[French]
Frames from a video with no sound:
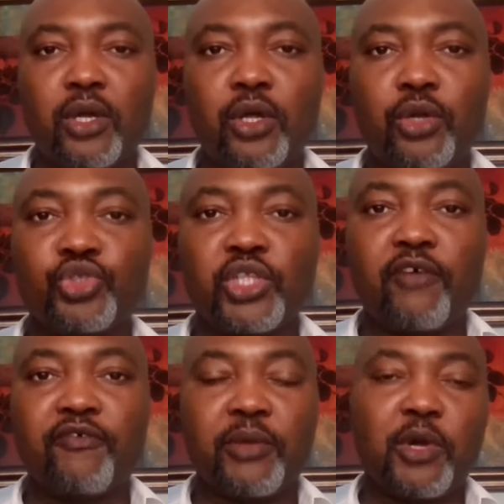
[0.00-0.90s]
Euh, le
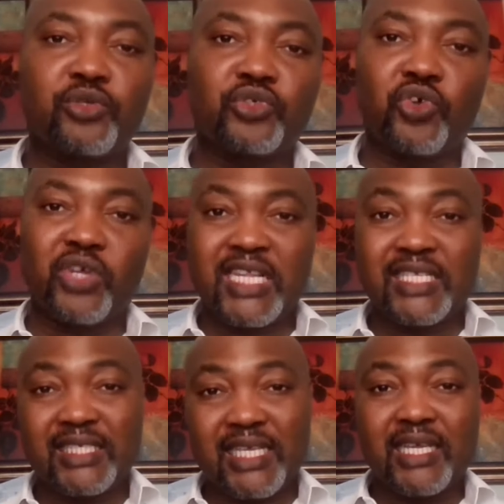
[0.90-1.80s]
temps vraiment de
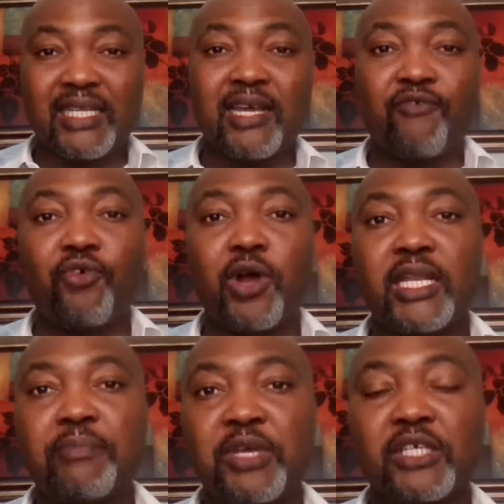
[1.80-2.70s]
s'organiser et
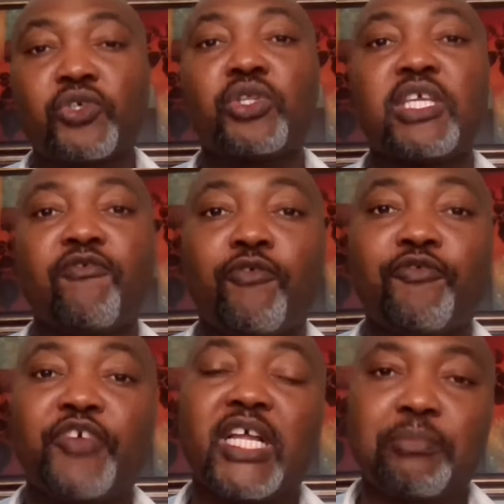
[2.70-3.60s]
d'avoir les personnes qui
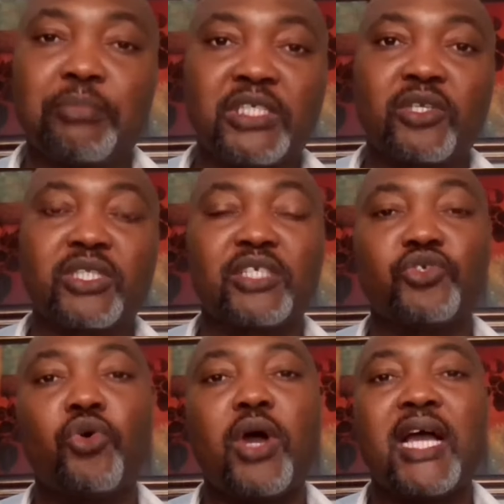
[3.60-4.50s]
vont faire les
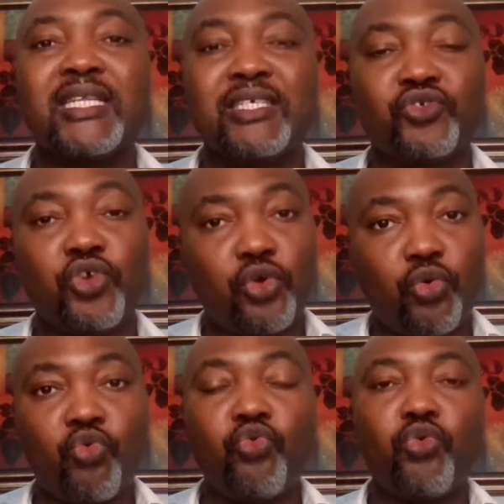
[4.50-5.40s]
présentations à des
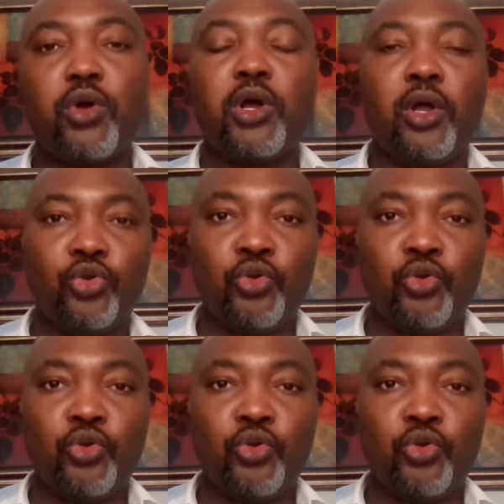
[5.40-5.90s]
heures où euh,